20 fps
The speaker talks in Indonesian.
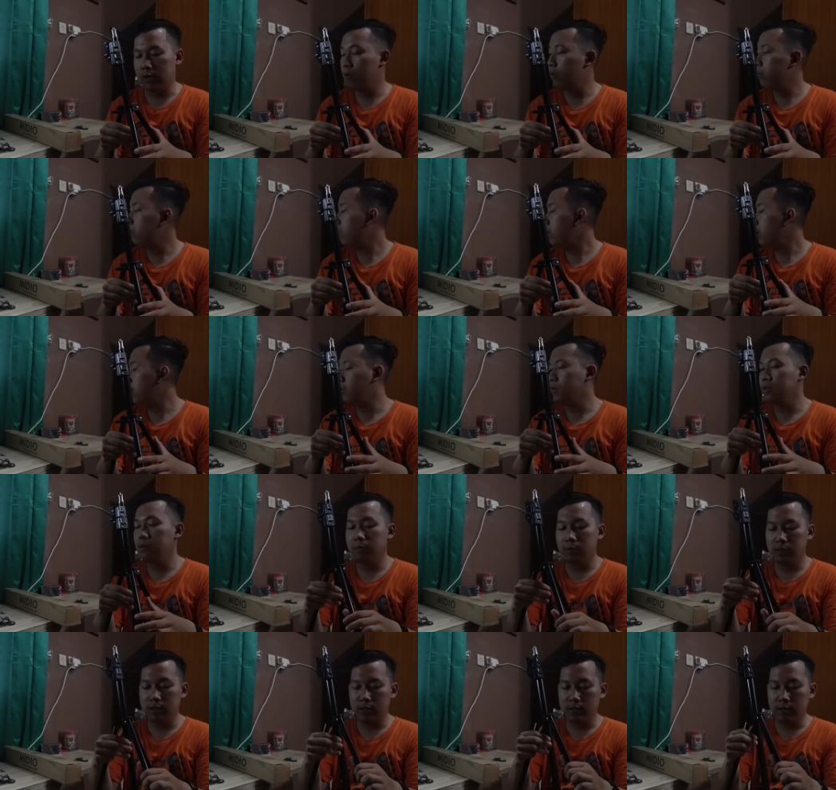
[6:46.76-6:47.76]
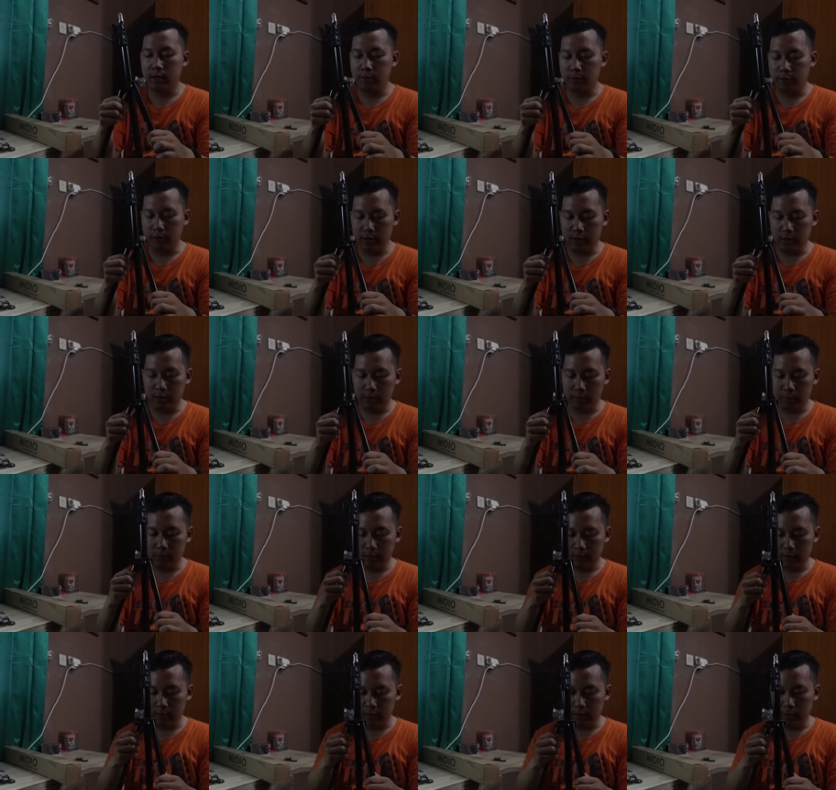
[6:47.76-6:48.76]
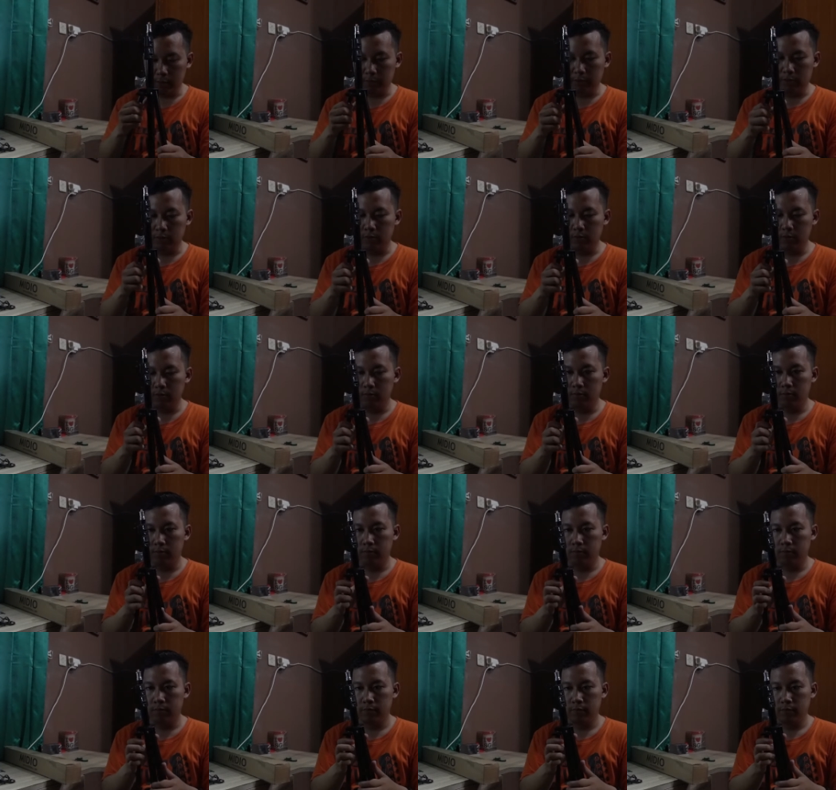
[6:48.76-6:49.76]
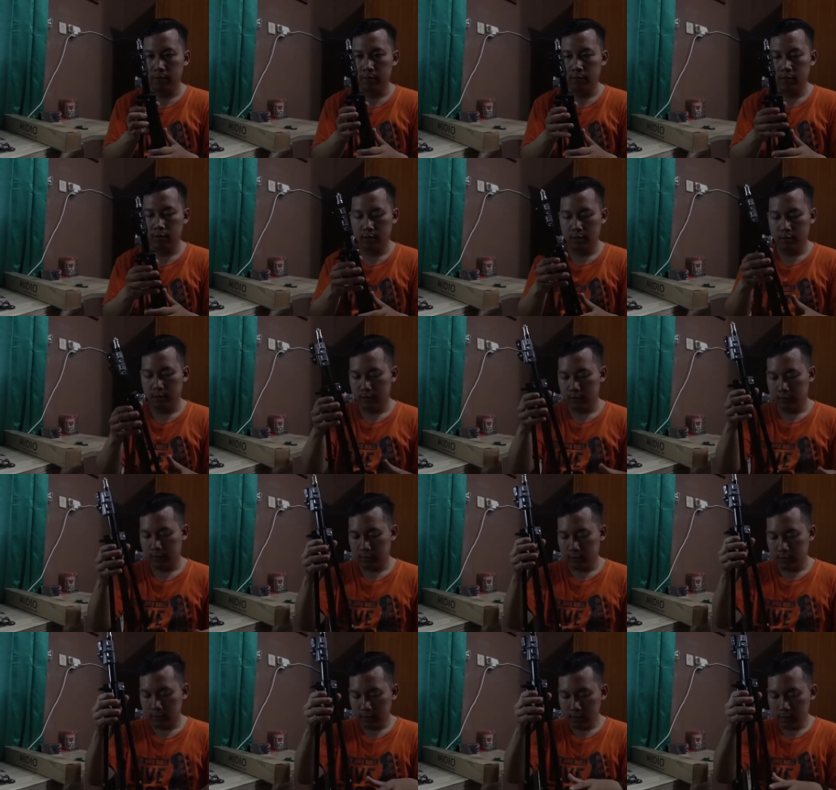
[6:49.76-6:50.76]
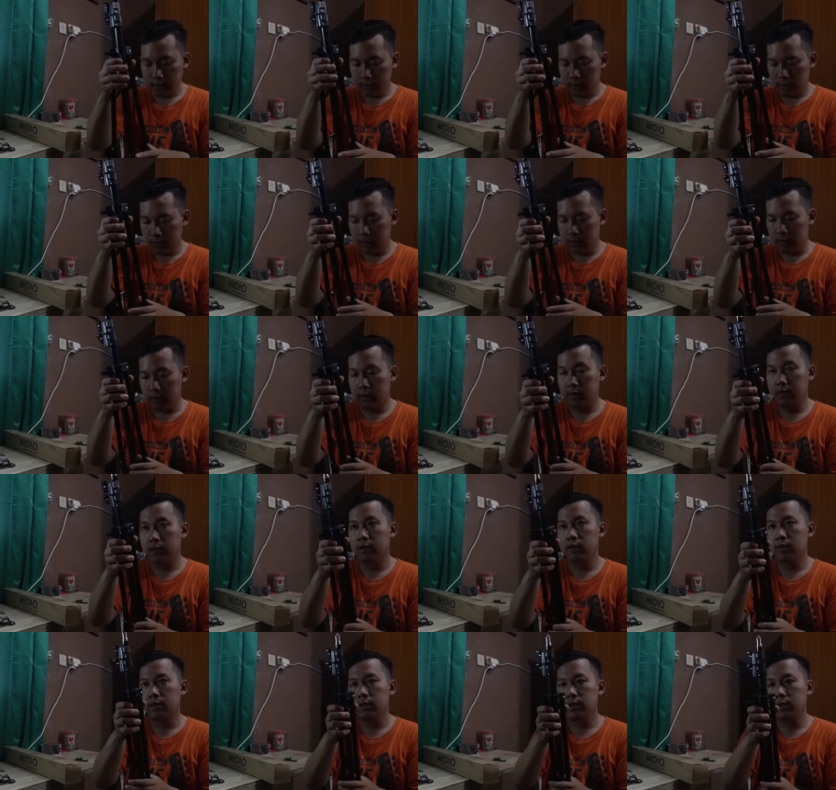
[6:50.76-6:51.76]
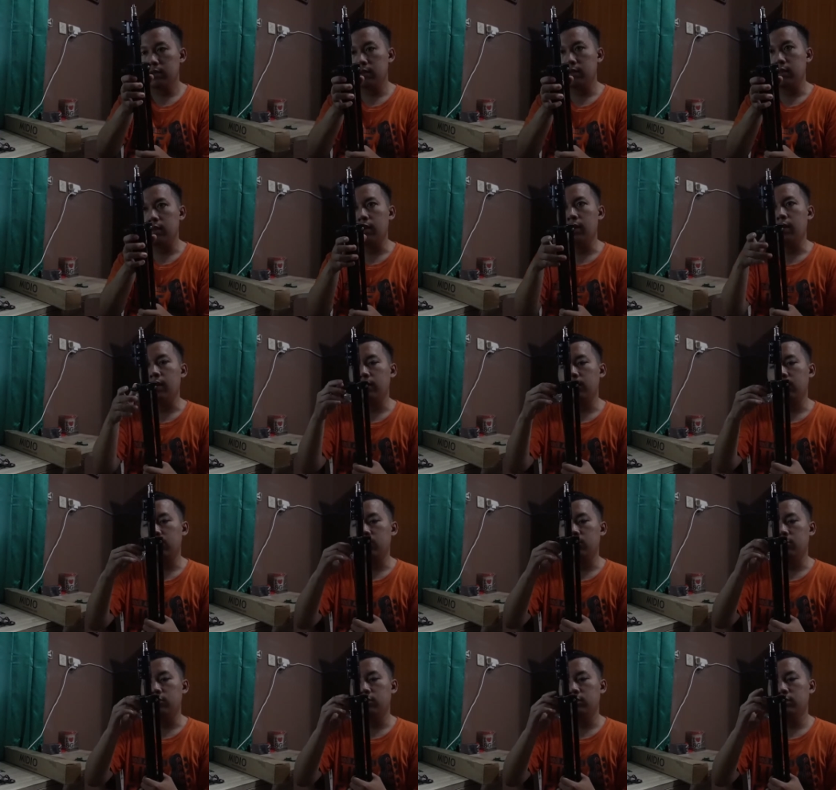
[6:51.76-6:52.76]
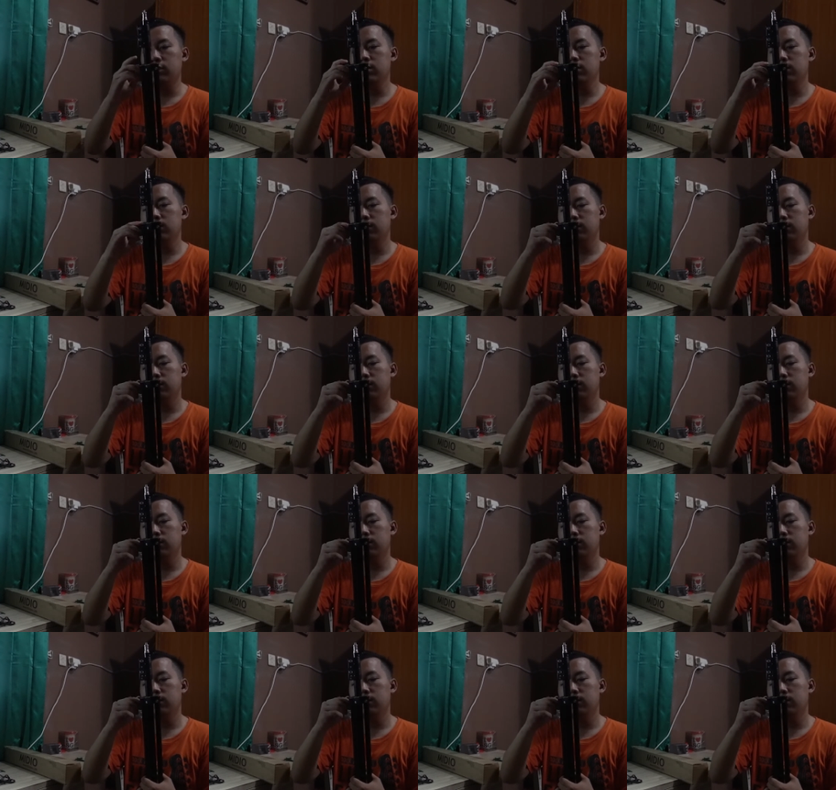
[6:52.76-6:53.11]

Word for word: doang pak ah, ini bisa disambungin lagi teman-teman ya. kita lipat dulu set set nah terkunci.